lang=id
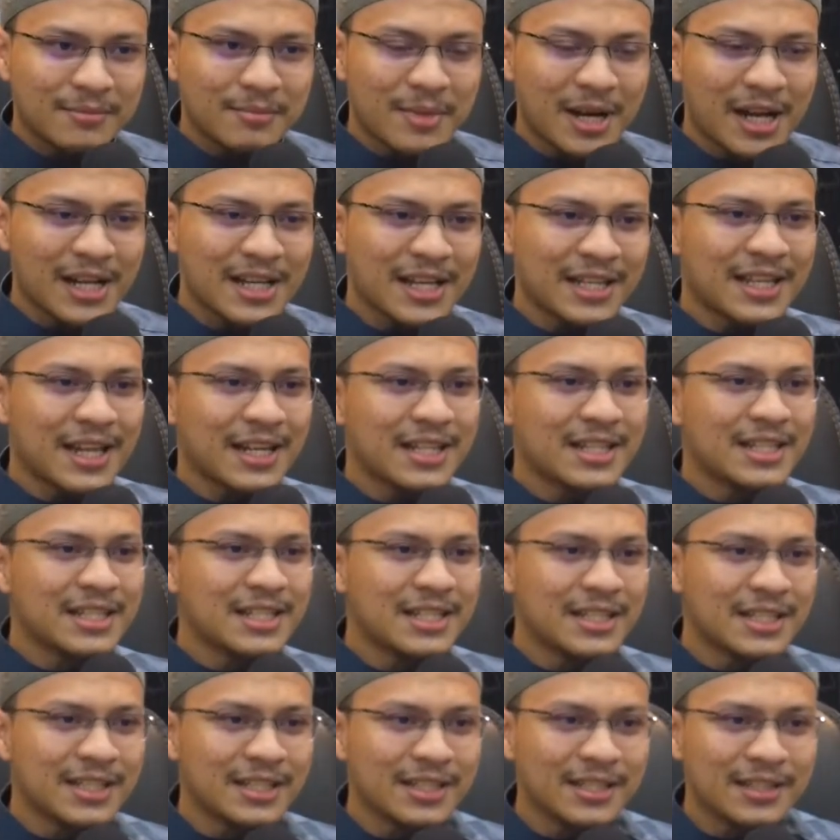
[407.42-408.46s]
Makanya tadi
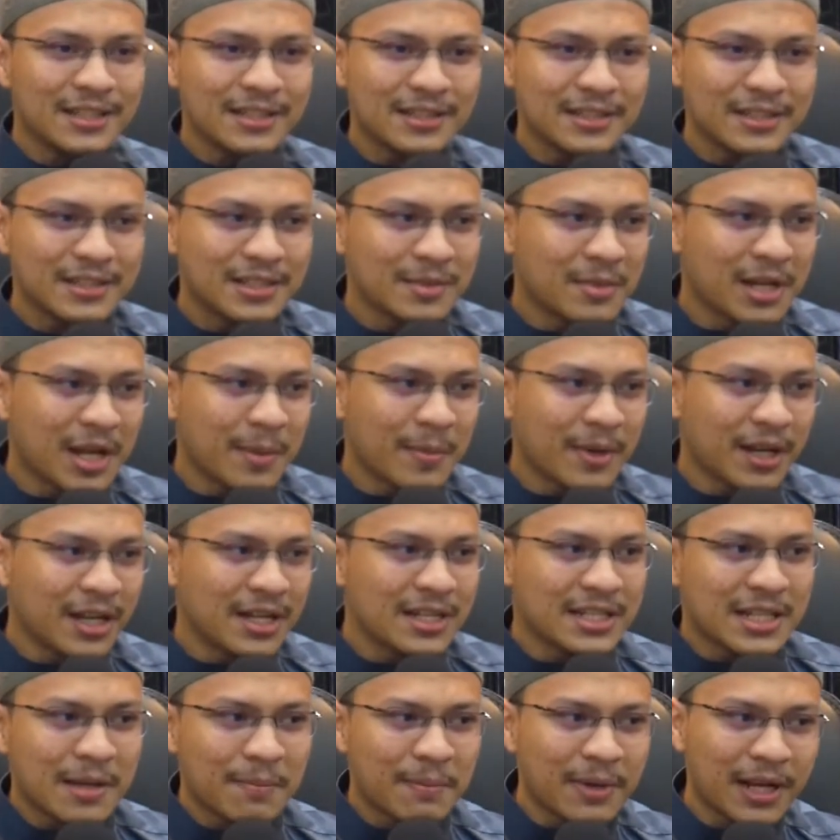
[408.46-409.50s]
di sebagaimana
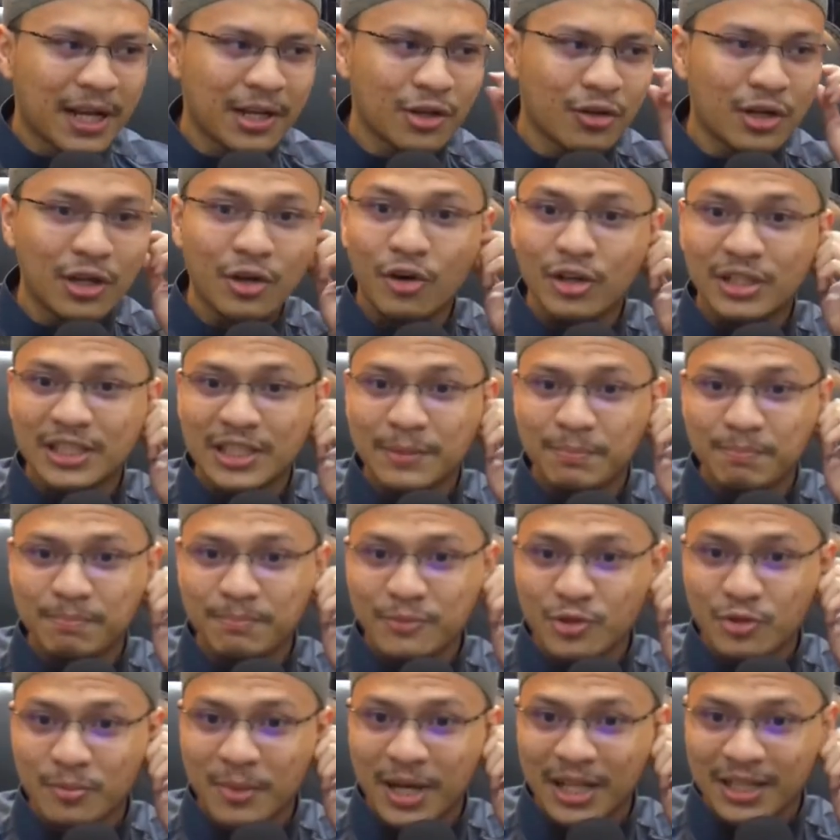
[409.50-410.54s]
disampaikan oleh
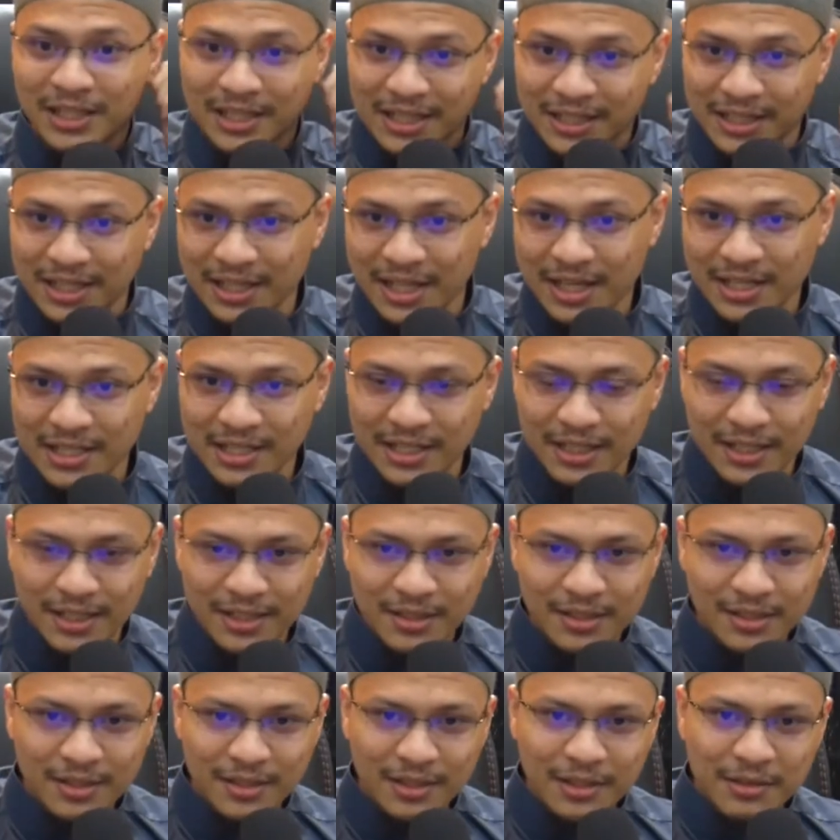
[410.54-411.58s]
khotib Jumat kita tadi
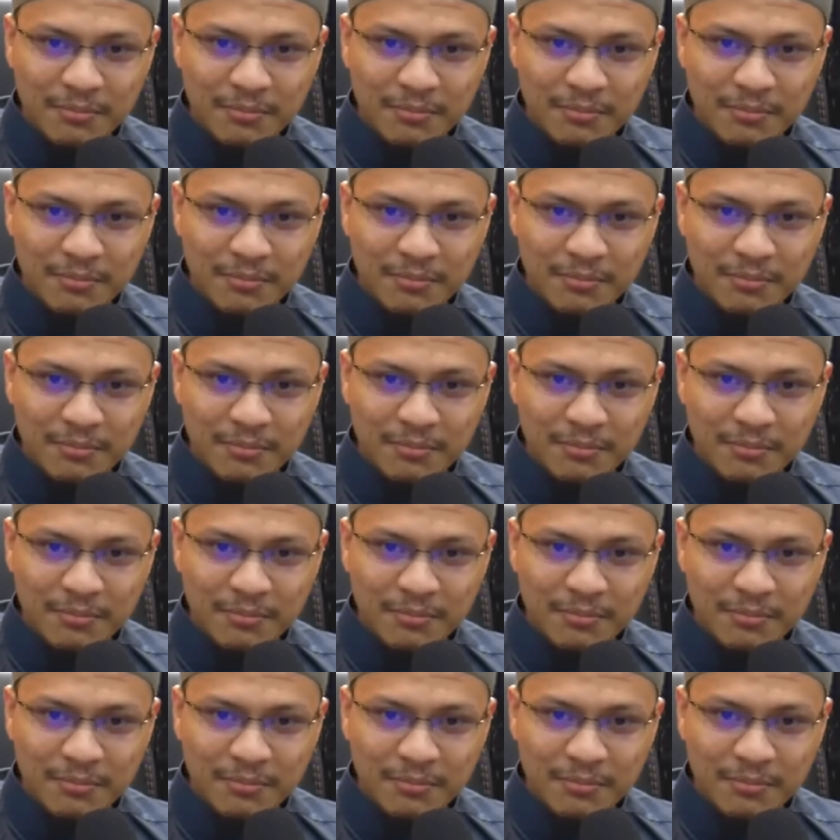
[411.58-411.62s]
ya,